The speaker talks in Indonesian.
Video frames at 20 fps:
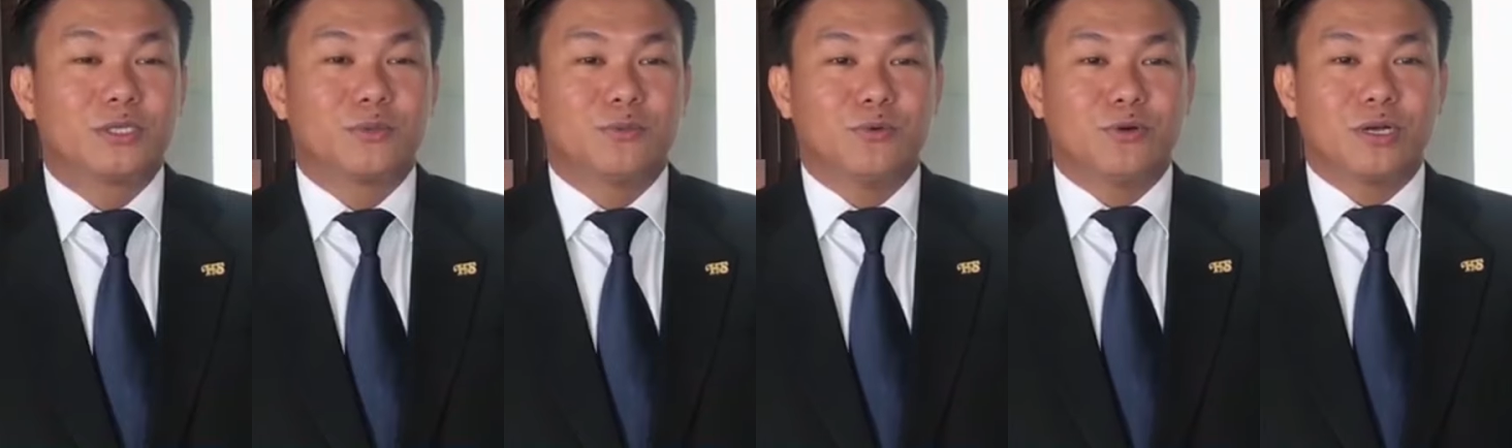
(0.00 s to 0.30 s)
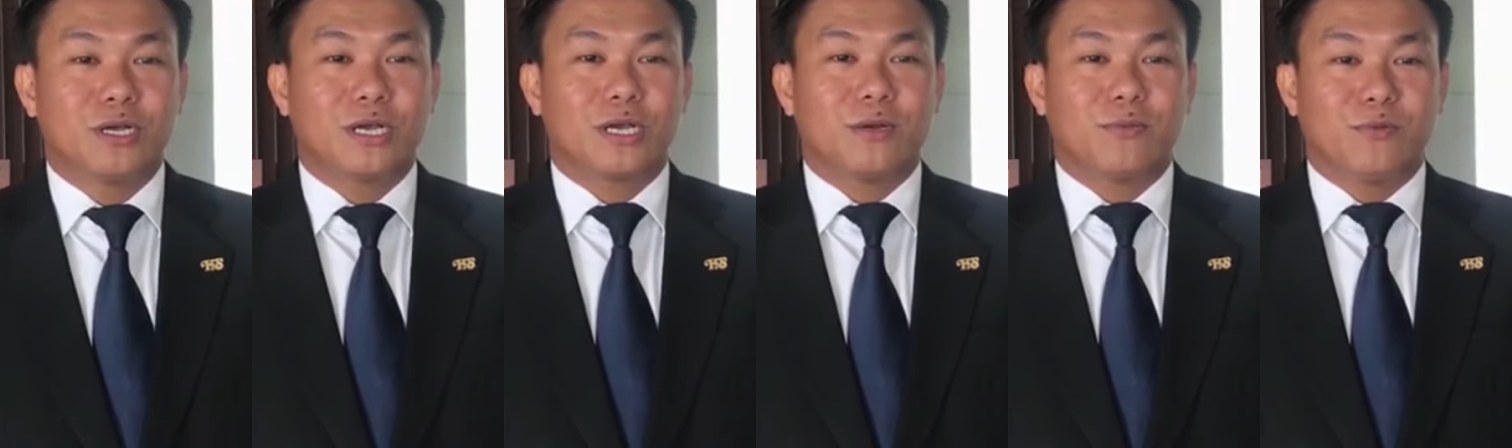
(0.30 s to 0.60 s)

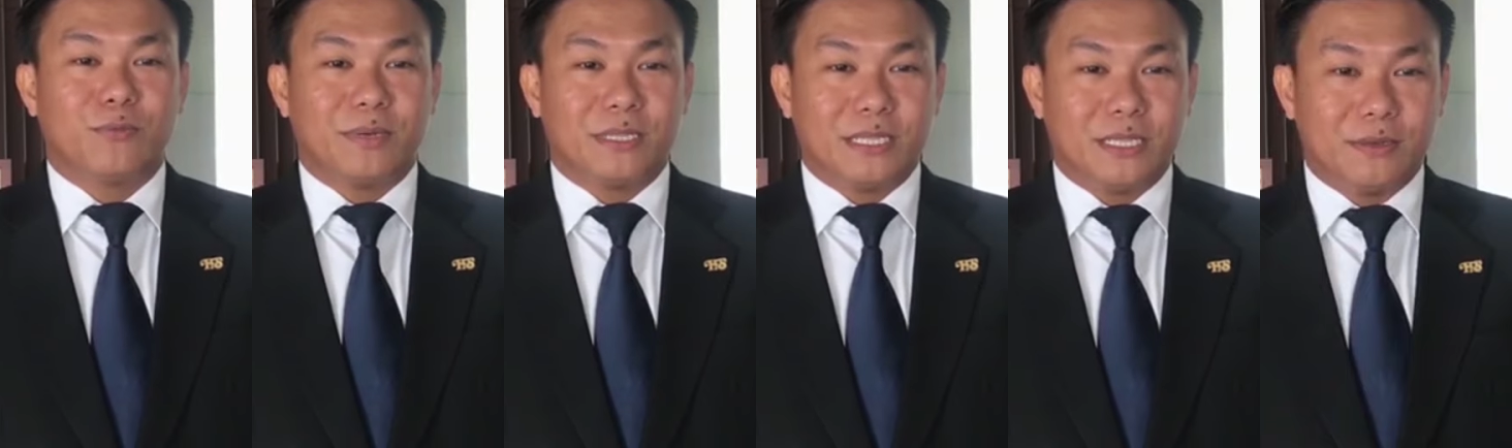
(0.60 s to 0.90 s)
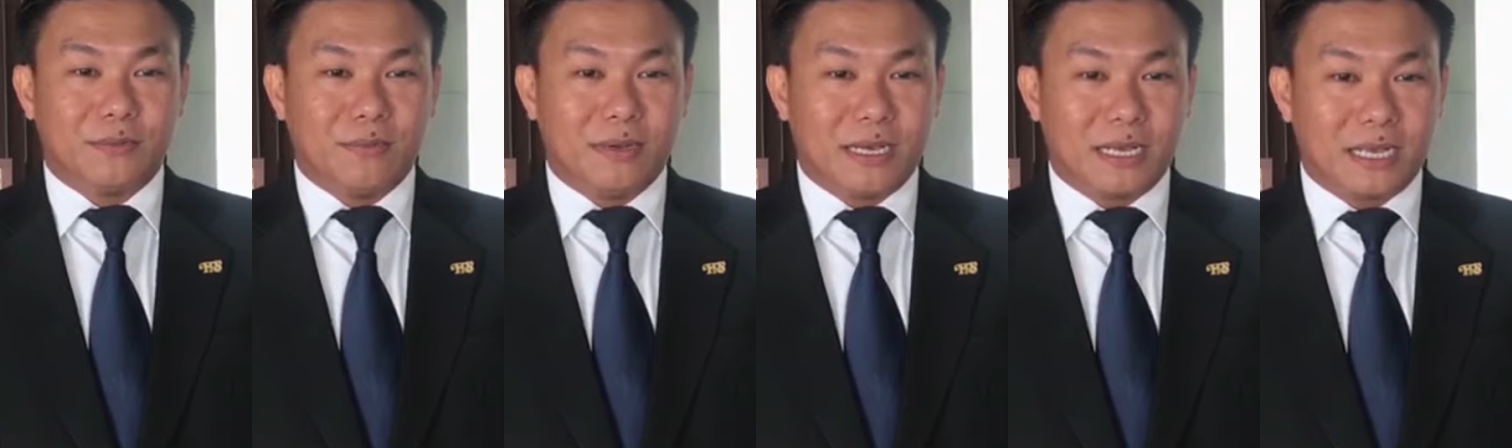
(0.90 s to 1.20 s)
Semoga
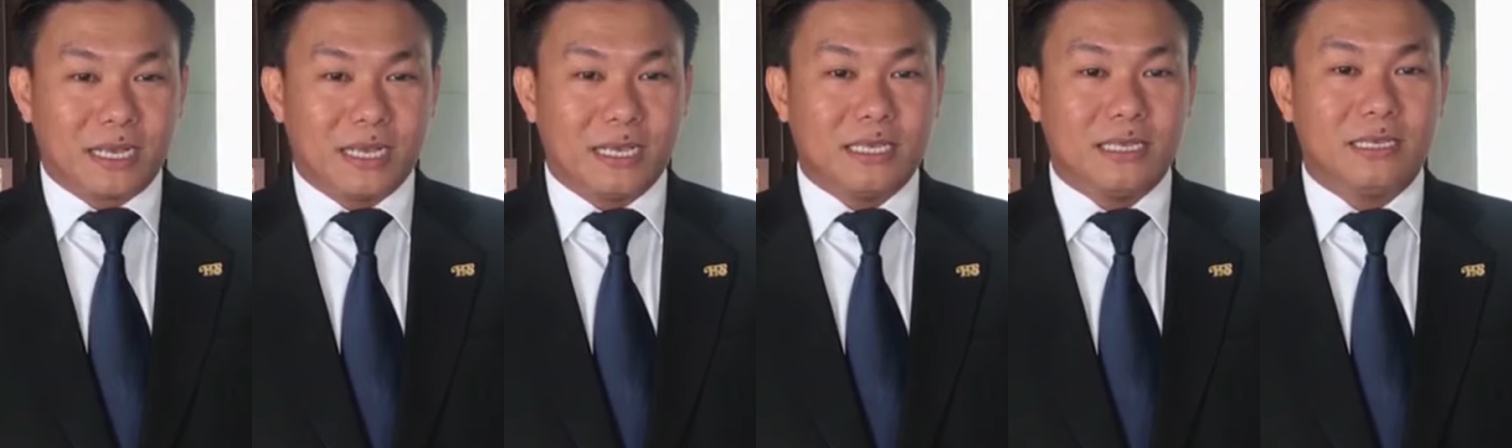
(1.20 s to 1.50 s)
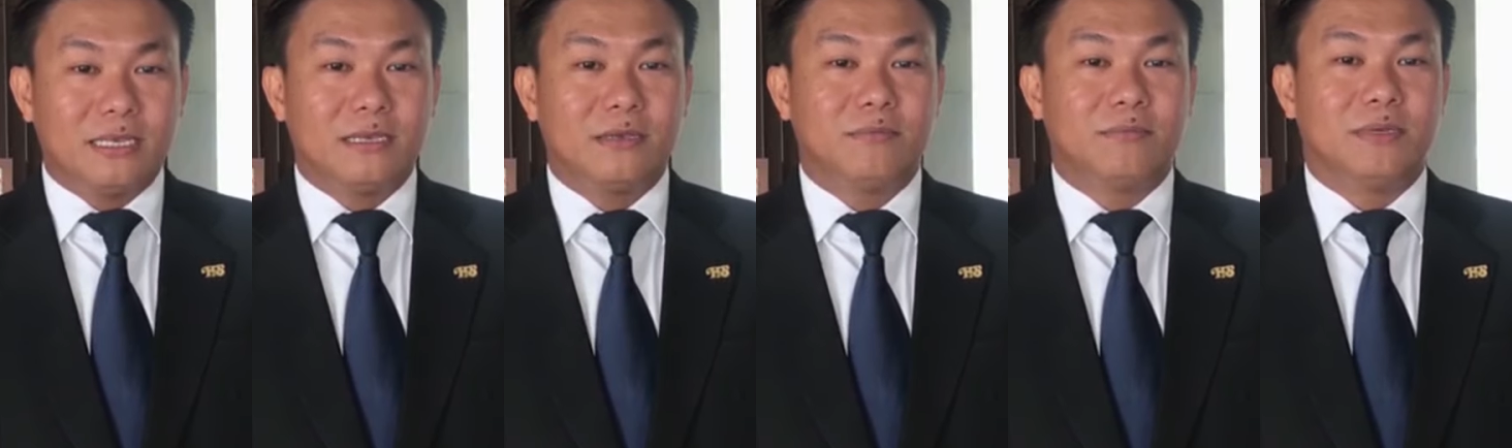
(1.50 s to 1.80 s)
Kabupaten Banggai
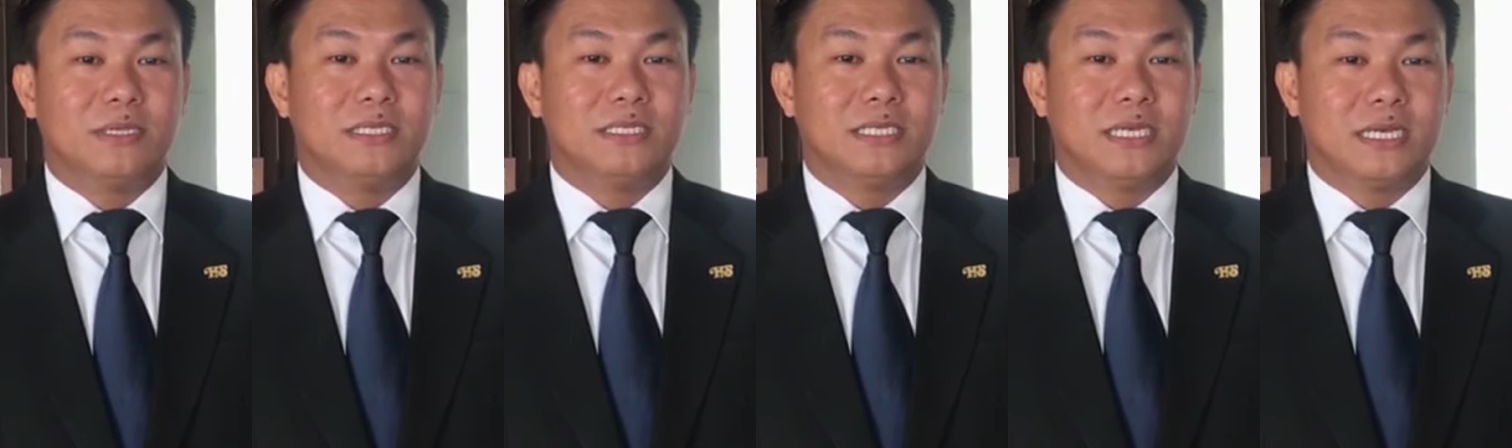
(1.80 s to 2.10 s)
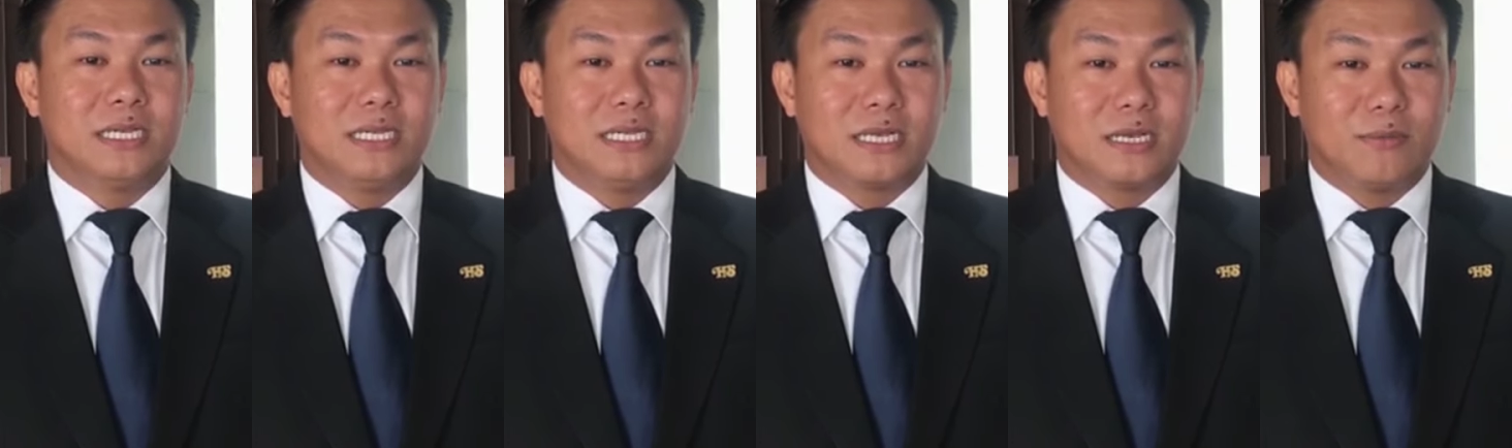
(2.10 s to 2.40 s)

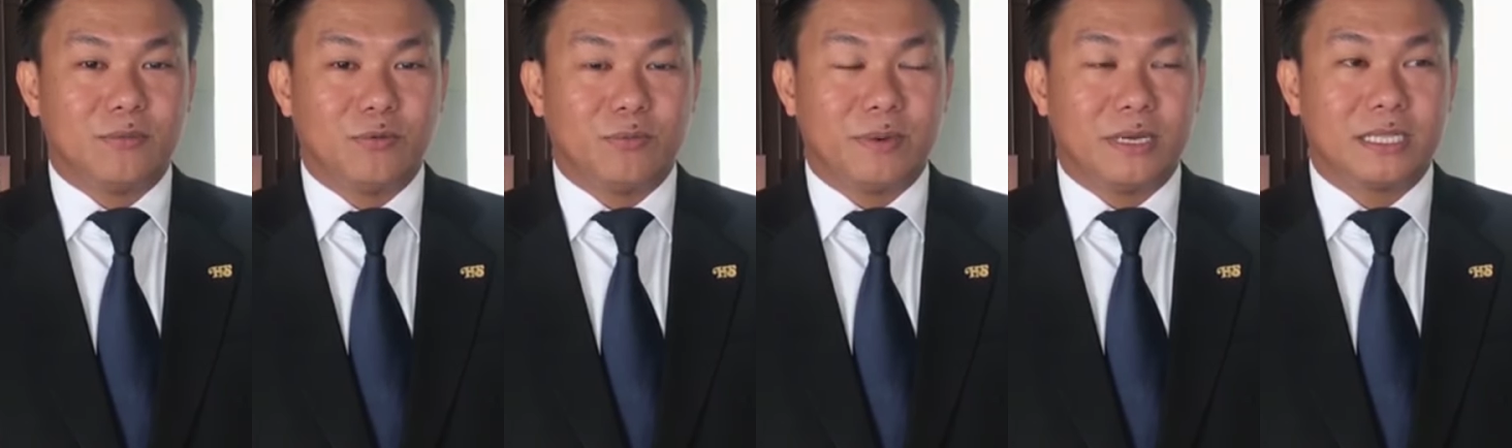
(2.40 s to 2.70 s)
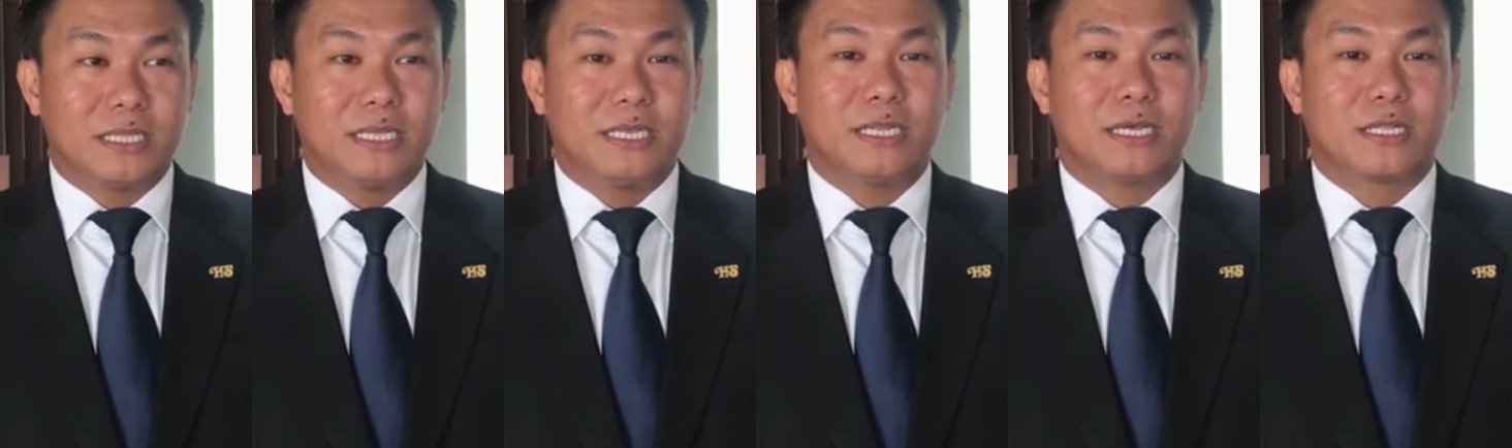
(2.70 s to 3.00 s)
menjadi
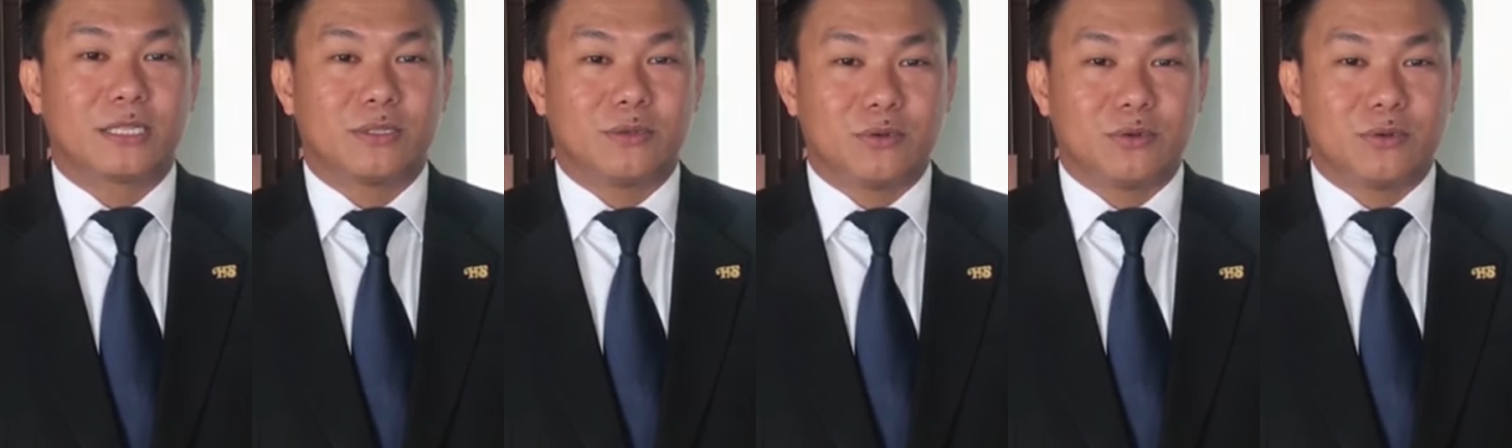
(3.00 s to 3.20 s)
kabupaten yang